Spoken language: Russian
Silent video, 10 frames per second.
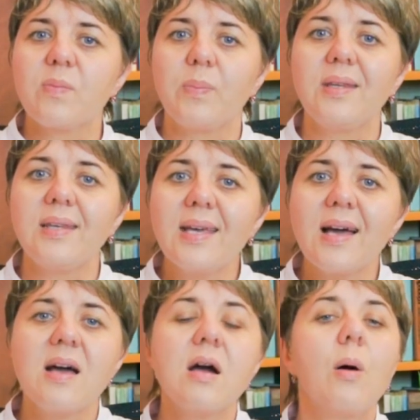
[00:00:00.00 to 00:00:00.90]
в
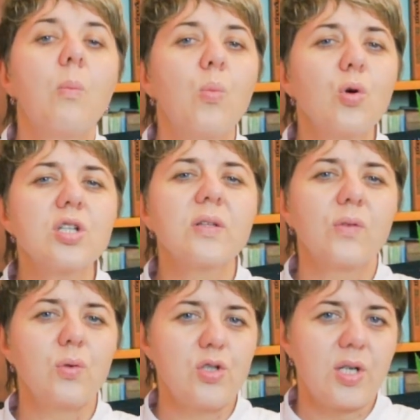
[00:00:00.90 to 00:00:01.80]
спине может
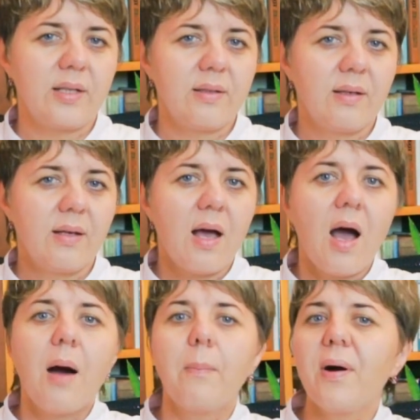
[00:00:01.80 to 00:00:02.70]
включать
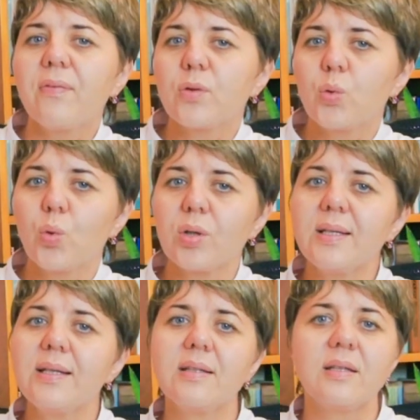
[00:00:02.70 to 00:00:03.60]

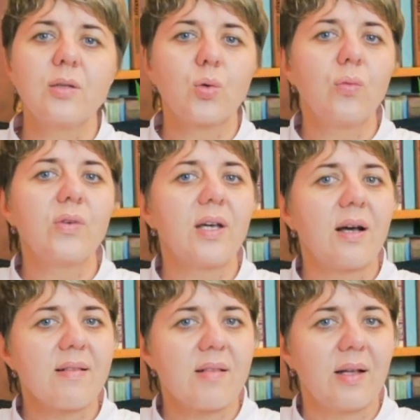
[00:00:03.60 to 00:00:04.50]
повторные тренировки
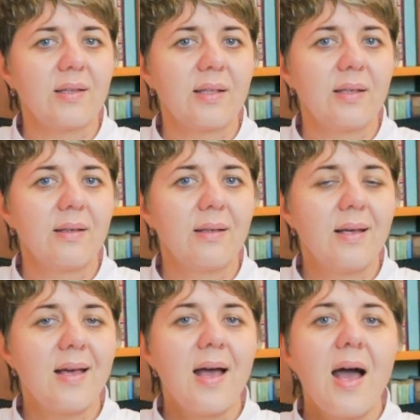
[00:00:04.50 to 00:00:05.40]
осанки,
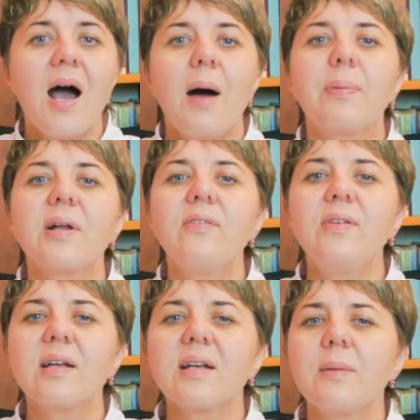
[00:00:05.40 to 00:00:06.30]

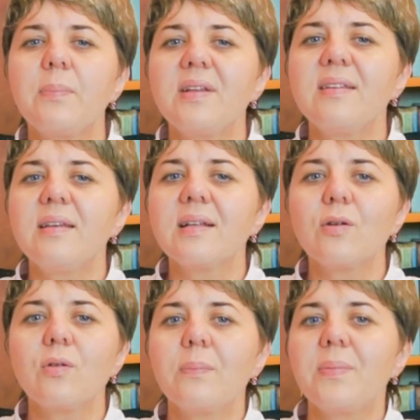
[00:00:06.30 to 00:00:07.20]
проверка
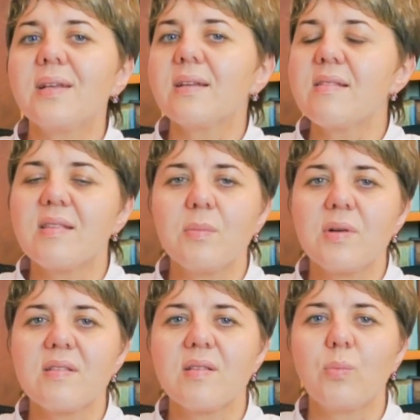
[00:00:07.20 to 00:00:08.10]
пределов
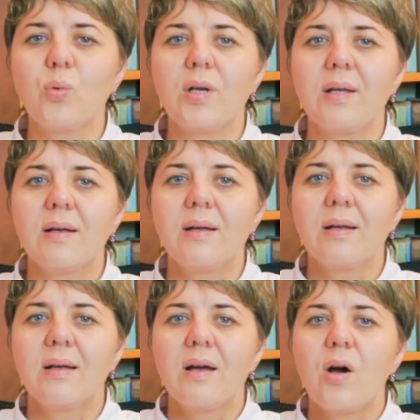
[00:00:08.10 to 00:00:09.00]
переносимости боли,
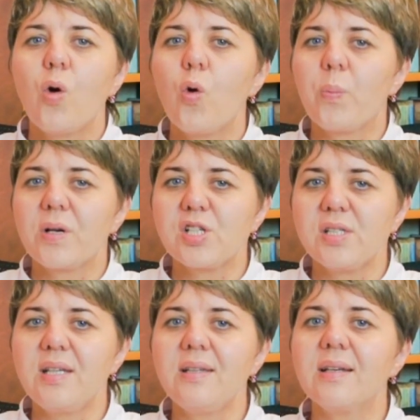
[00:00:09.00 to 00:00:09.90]

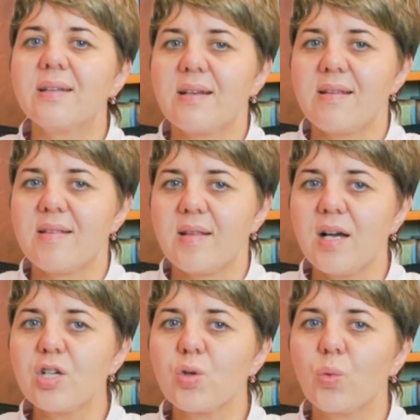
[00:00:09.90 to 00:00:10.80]
упражнения на
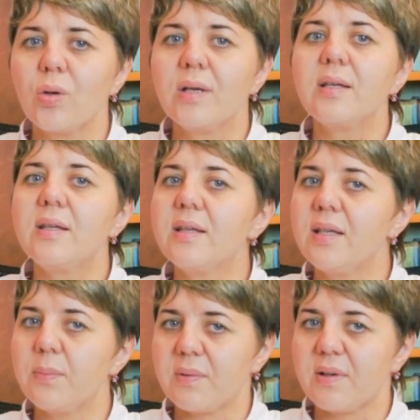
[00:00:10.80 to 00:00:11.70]
растяжку и
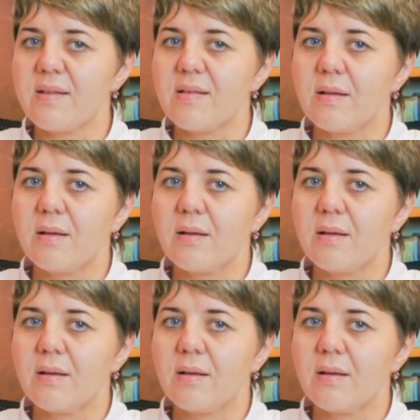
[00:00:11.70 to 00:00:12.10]
гибкость,